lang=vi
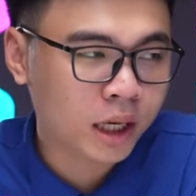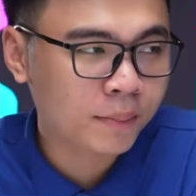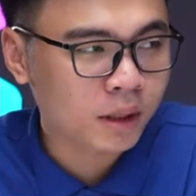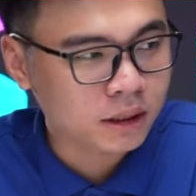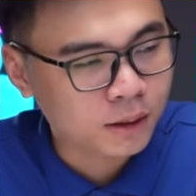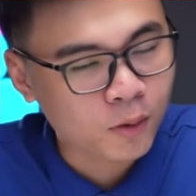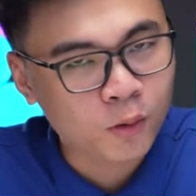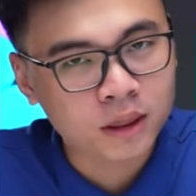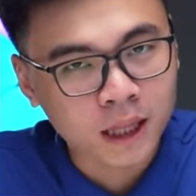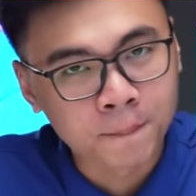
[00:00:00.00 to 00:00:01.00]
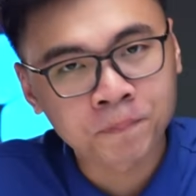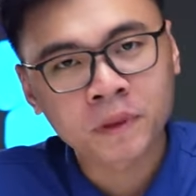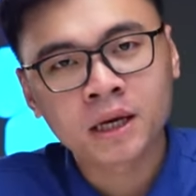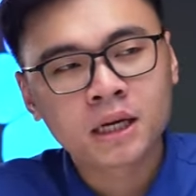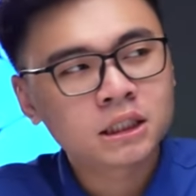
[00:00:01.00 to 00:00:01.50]
anh em thực sự mà quan tâm
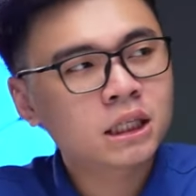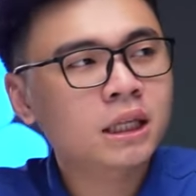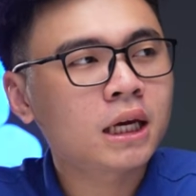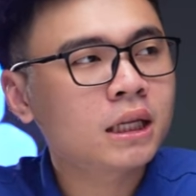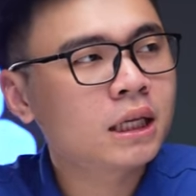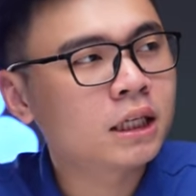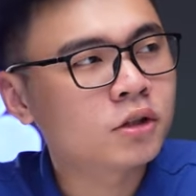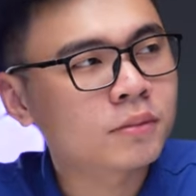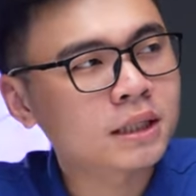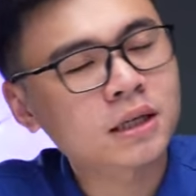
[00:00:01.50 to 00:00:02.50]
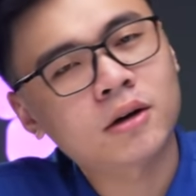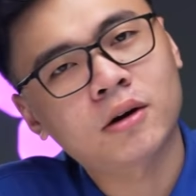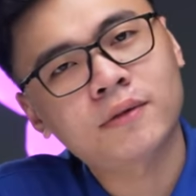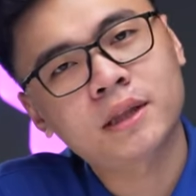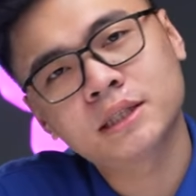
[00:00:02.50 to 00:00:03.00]
trước tiên thì chúng ta sẽ
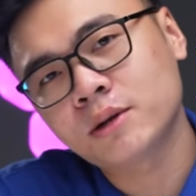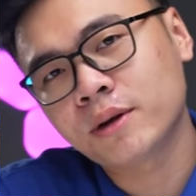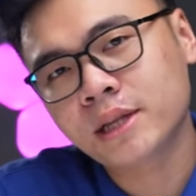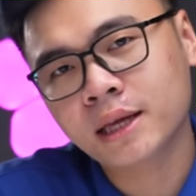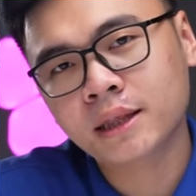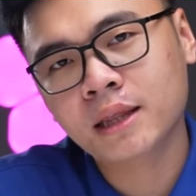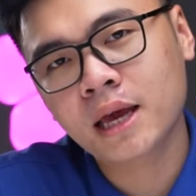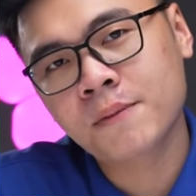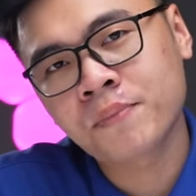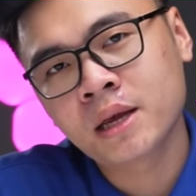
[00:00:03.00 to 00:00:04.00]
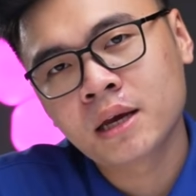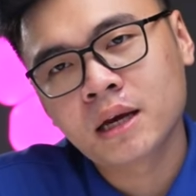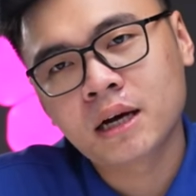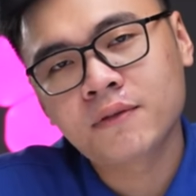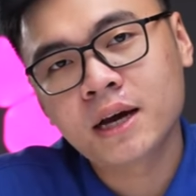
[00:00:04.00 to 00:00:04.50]
nói về thương hiệu NZIT à,
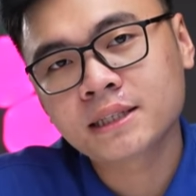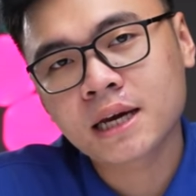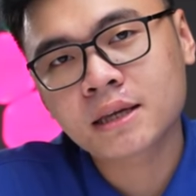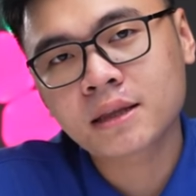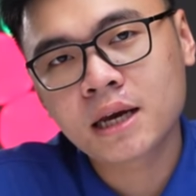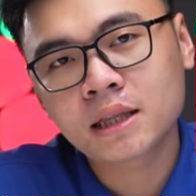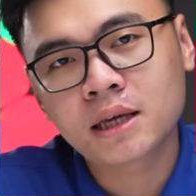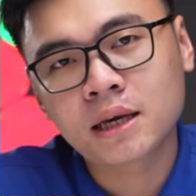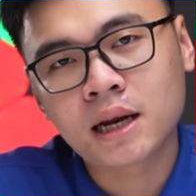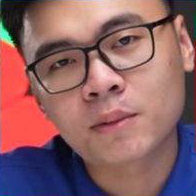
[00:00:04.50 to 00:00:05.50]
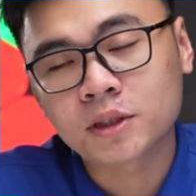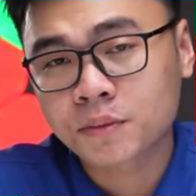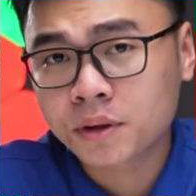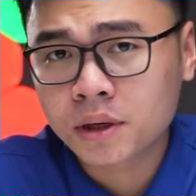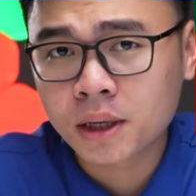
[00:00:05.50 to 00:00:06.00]
ờ, với NZIT thì là một
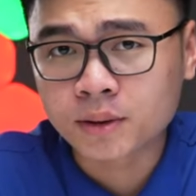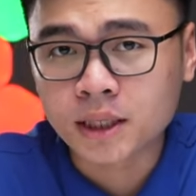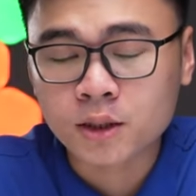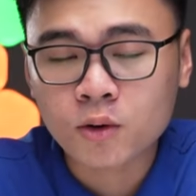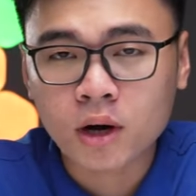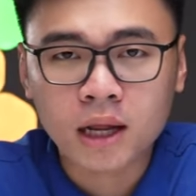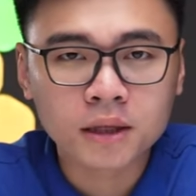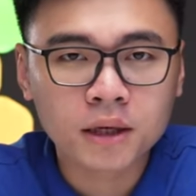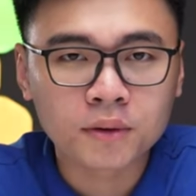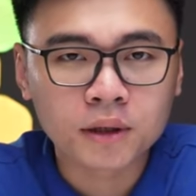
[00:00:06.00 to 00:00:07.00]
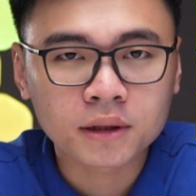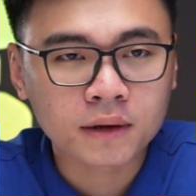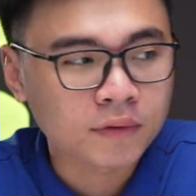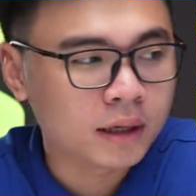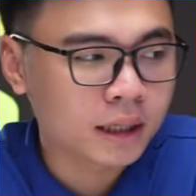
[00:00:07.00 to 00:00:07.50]
trong những thương hiệu sản xuất khá là nhiều những cái
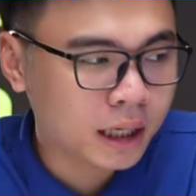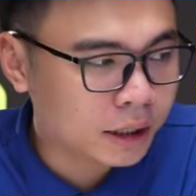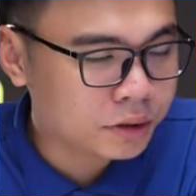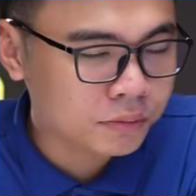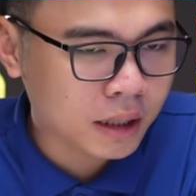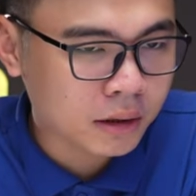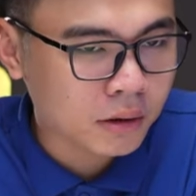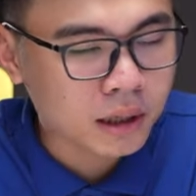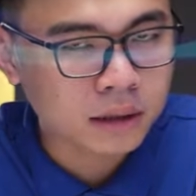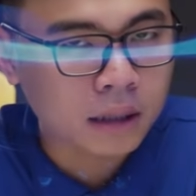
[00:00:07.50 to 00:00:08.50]
thành phần linh kiện chúng ta có cả